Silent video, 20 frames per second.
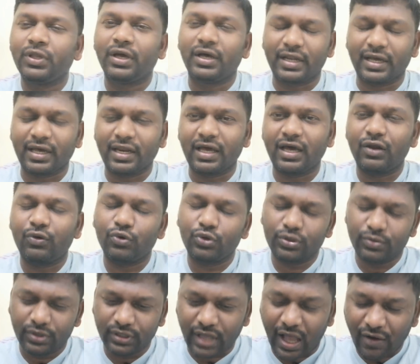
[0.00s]
రకరకాల
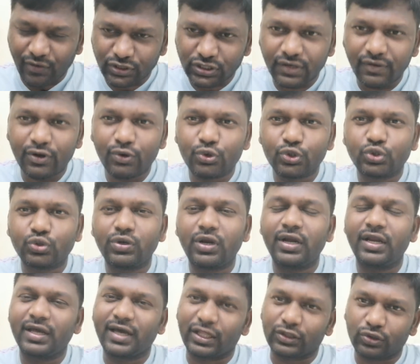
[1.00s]
అవసరమైన
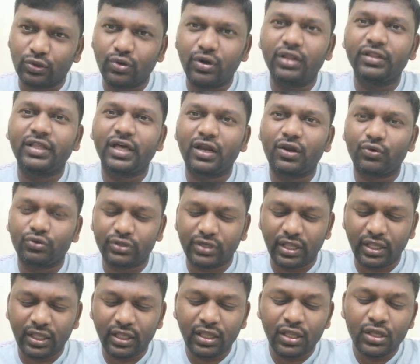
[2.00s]
వస్తువులన్నీ ఖర్చులోనే
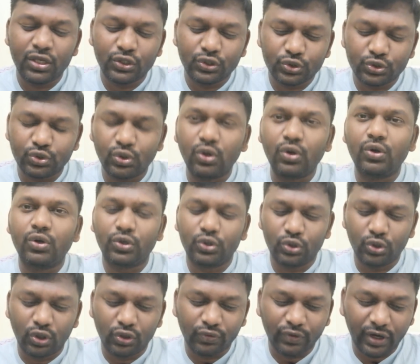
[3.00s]
తయారవుతున్నాయి సో
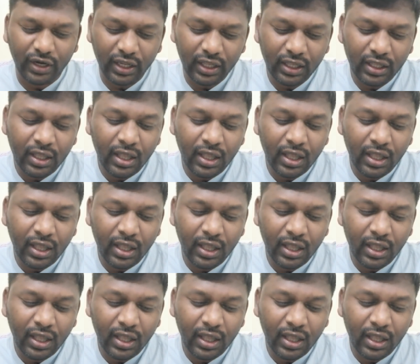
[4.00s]
డోంట్ వరీ